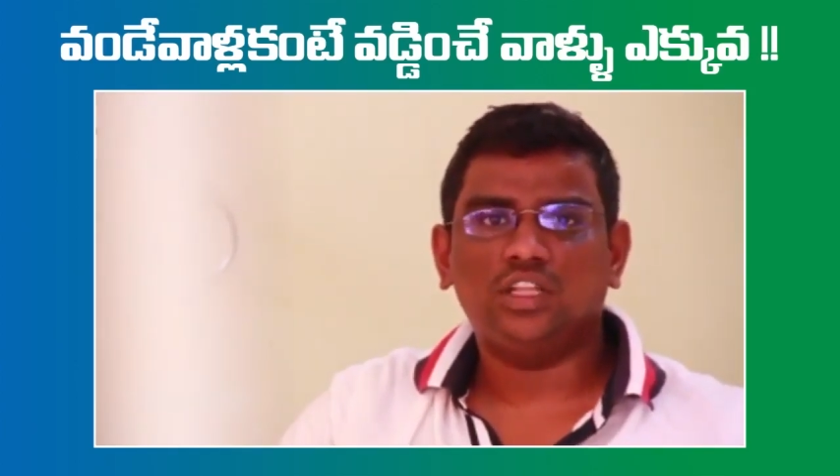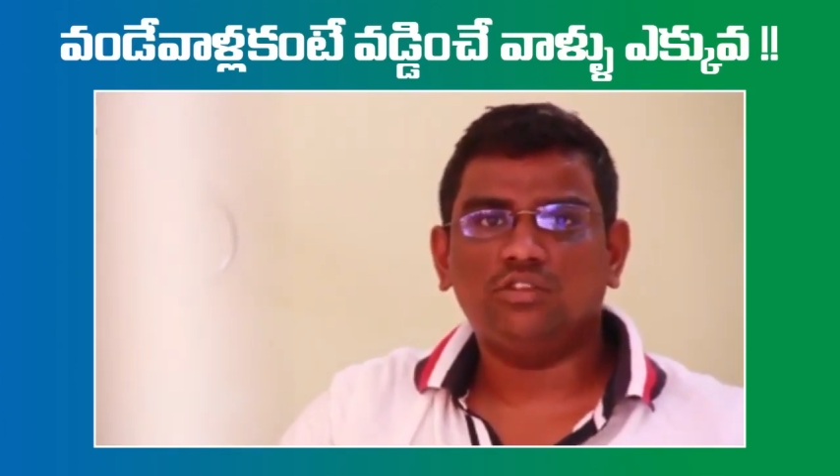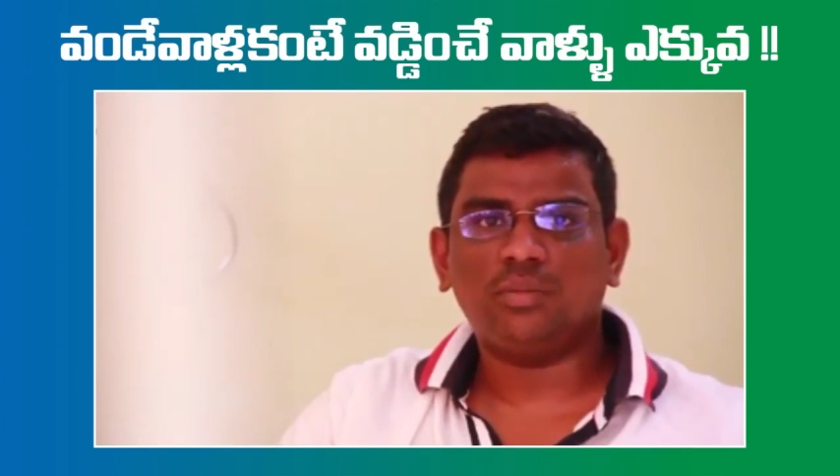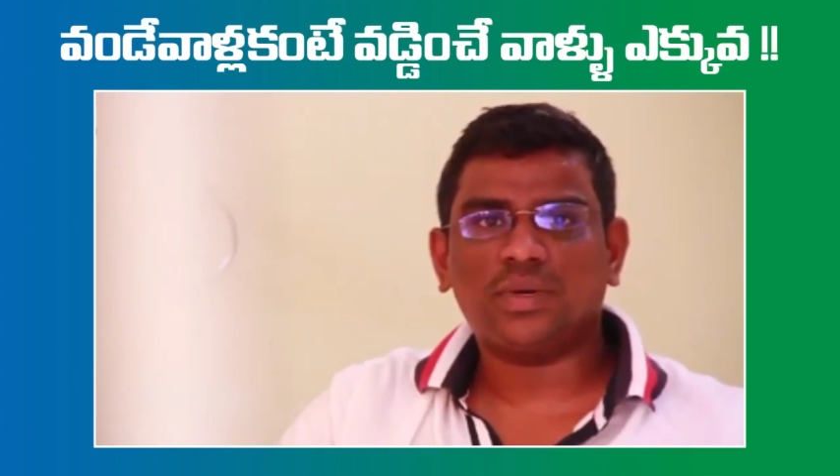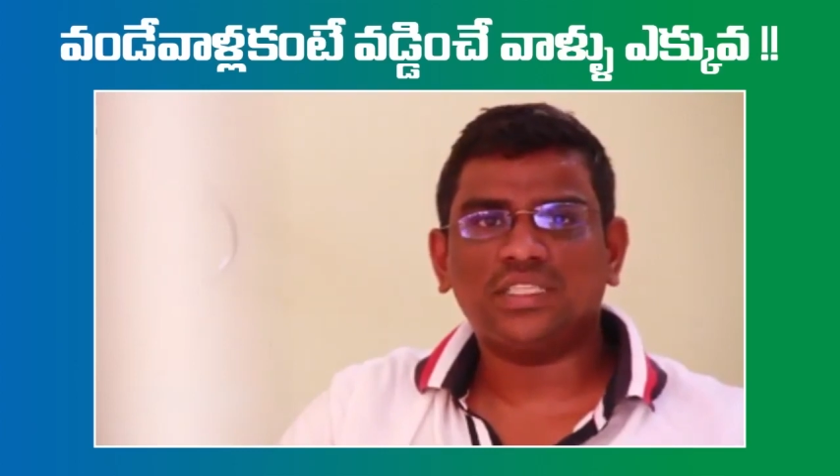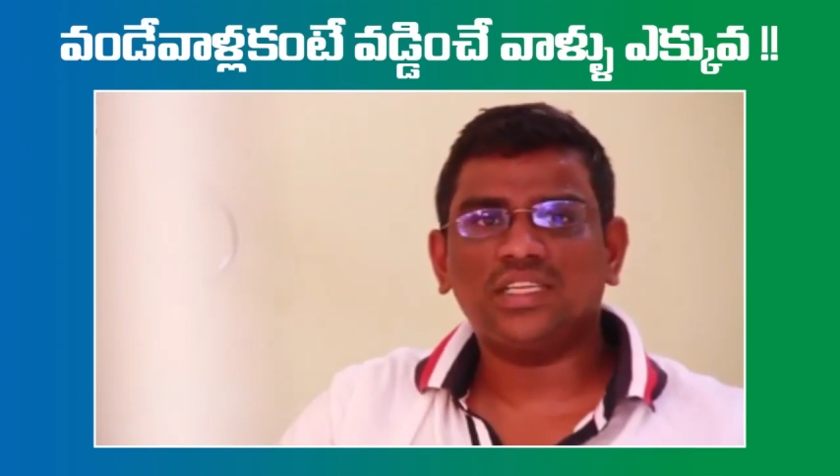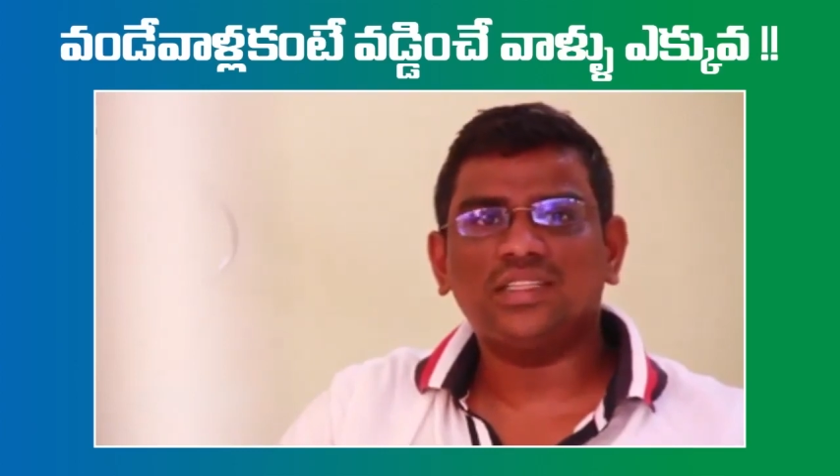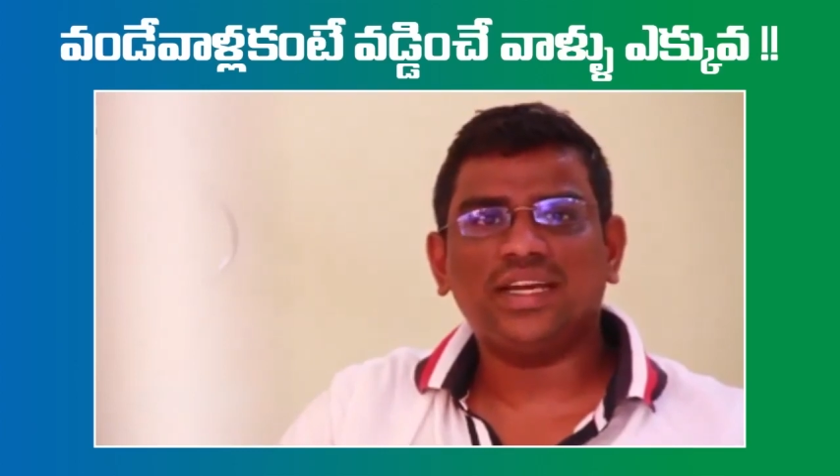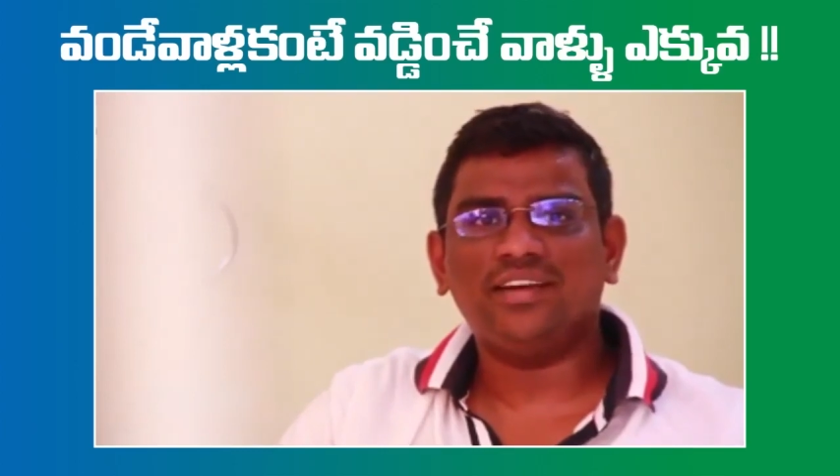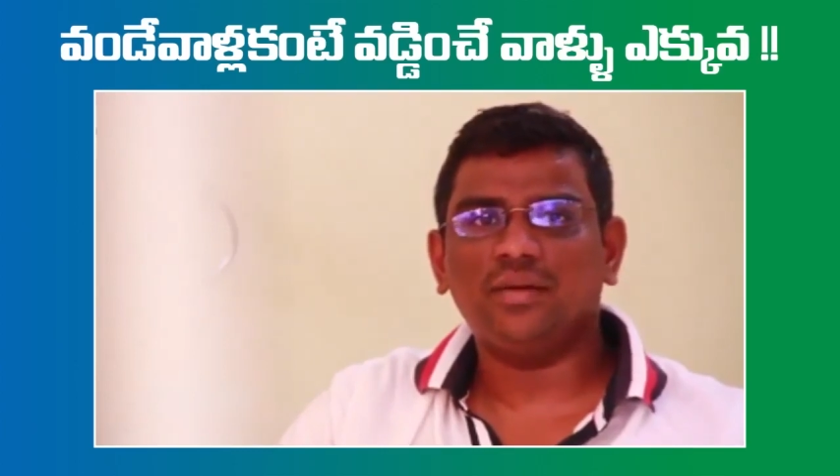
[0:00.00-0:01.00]
అందువల్ల
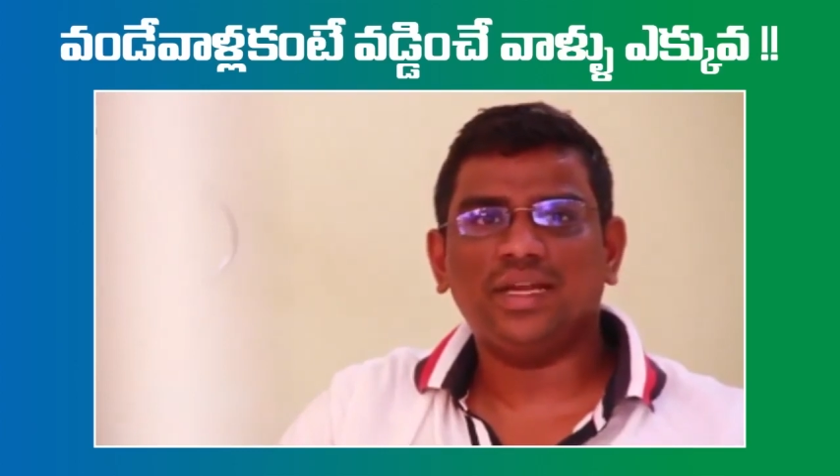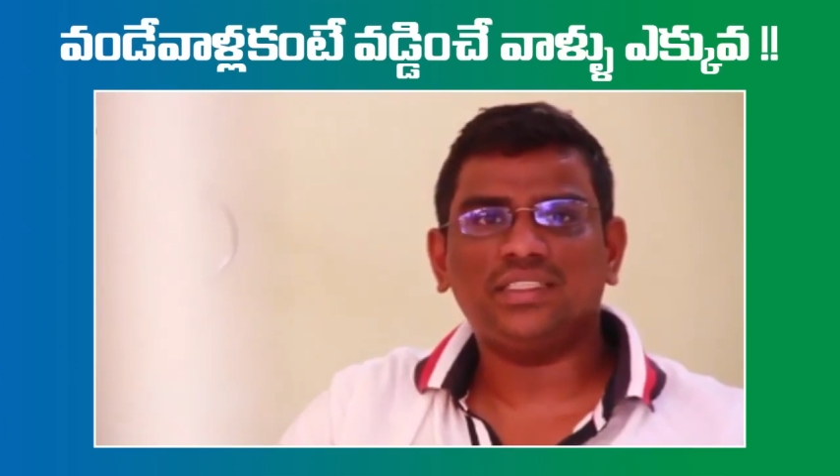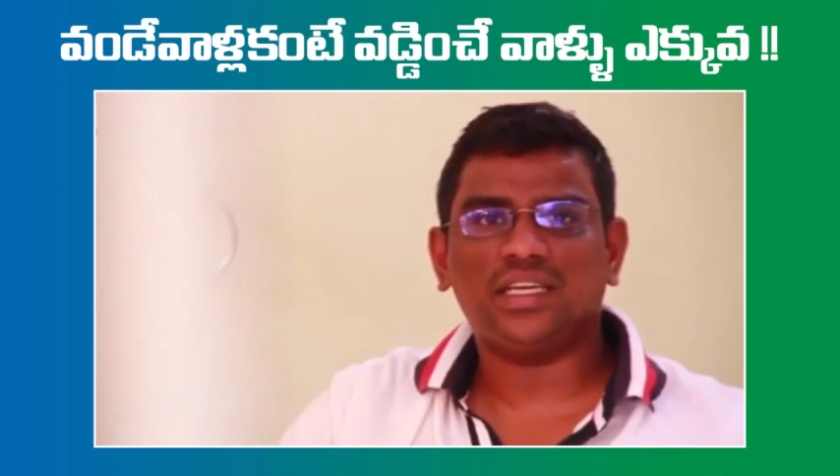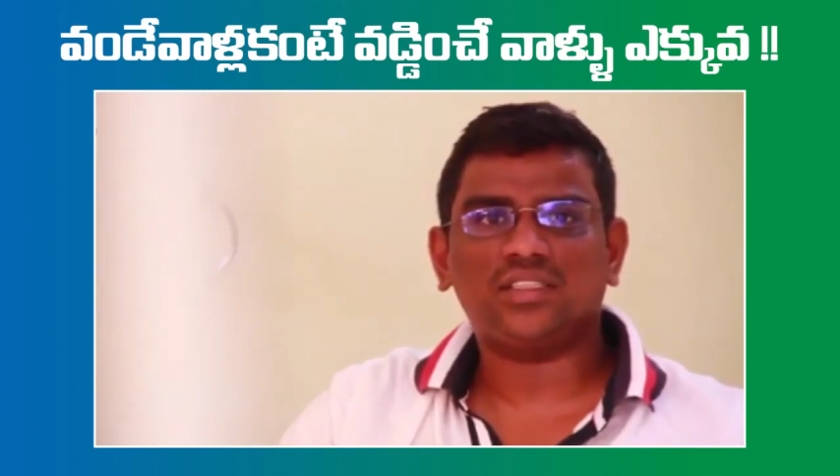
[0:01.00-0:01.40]
ప్రజలందరూ ఏం డిమాండ్